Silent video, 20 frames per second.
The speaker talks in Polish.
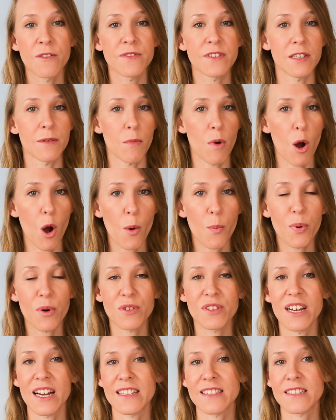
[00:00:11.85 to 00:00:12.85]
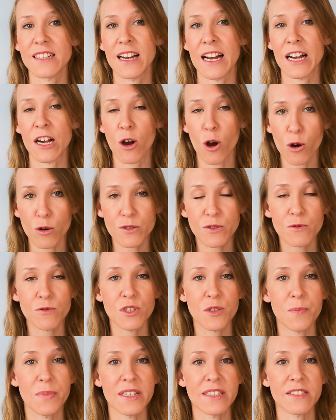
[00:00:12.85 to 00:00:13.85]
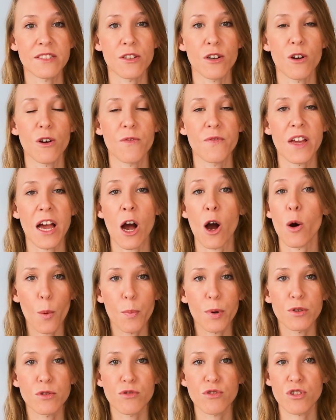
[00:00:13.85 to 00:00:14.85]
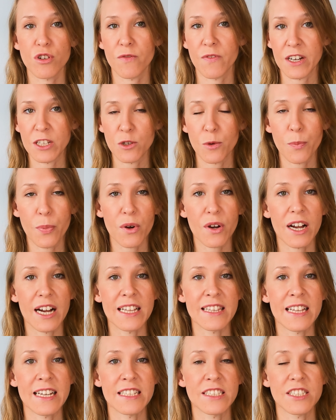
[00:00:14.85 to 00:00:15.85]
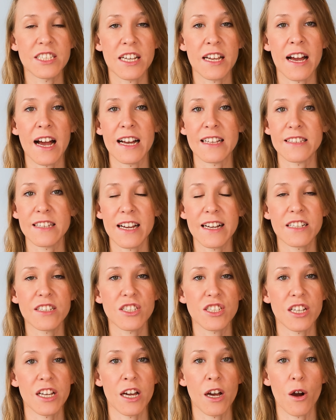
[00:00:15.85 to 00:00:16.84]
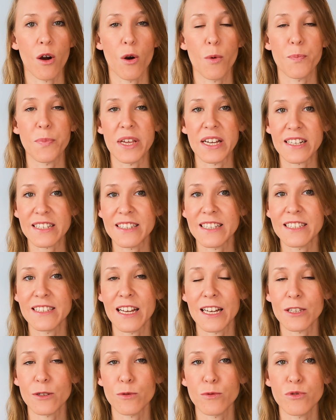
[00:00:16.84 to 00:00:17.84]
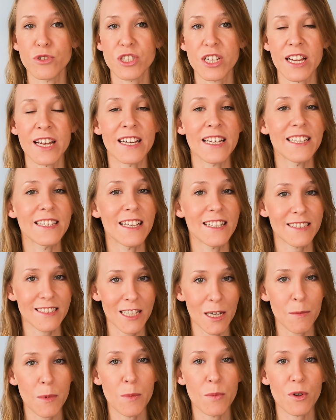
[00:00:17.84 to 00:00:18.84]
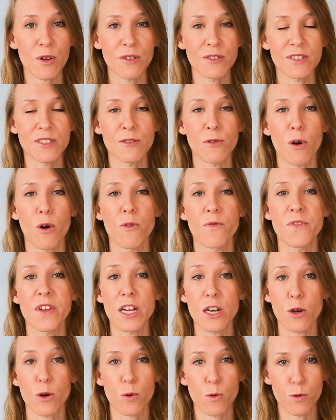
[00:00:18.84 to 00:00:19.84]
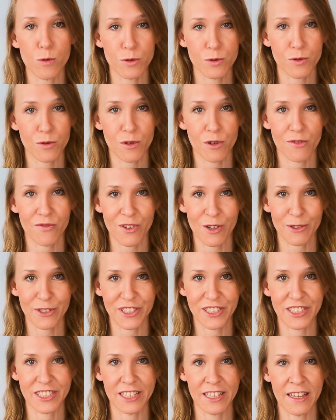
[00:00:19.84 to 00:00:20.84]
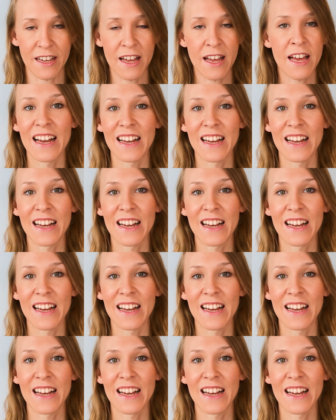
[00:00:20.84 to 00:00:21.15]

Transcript: w tym o podatkach, o służbie zdrowia, o podróżowaniu po Kanadzie, a także o pięknej naturze i na samym końcu o wielokulturowości.